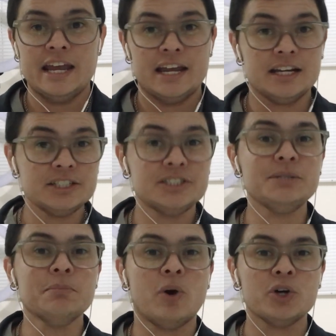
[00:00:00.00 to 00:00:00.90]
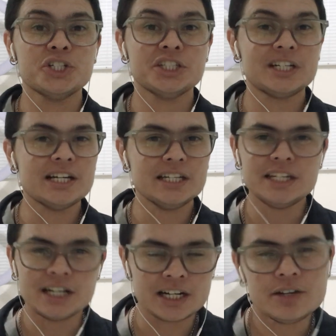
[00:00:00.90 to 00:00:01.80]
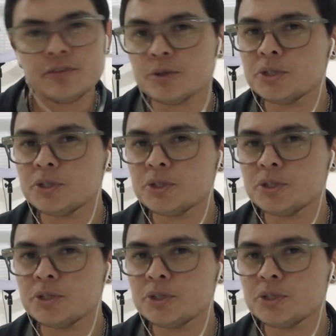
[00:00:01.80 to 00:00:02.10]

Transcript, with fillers: ele se mostra incrível